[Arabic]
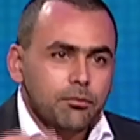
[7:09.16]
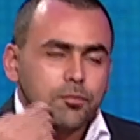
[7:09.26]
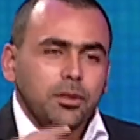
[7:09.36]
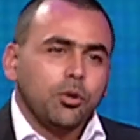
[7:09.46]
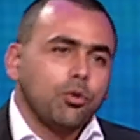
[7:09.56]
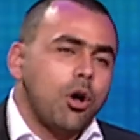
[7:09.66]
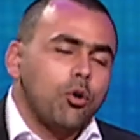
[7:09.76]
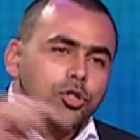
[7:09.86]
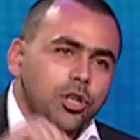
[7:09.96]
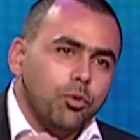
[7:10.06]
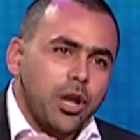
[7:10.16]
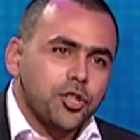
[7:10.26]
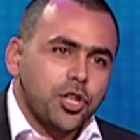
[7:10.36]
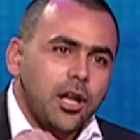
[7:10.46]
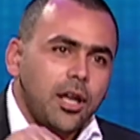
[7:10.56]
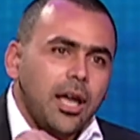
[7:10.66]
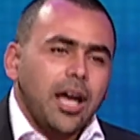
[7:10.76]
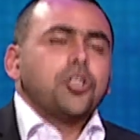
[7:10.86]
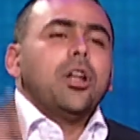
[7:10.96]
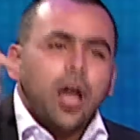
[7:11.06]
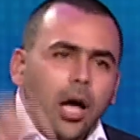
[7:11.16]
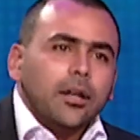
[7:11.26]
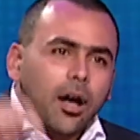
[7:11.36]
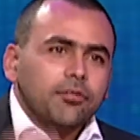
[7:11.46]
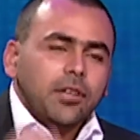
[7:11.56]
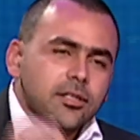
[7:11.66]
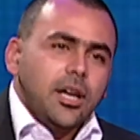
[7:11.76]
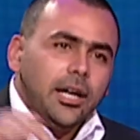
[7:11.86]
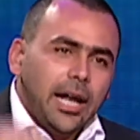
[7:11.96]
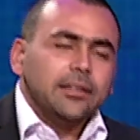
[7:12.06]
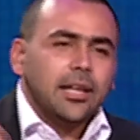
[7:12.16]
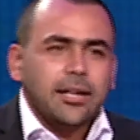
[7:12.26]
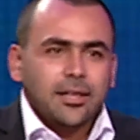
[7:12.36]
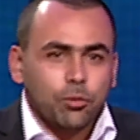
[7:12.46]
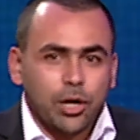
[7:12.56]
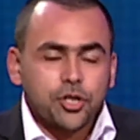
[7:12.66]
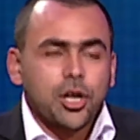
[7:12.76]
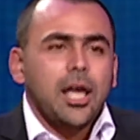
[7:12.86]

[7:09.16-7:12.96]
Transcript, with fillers: مش بالضروره اخش المناقشه عشان انا هفضل صح لحد نهايه المناقشه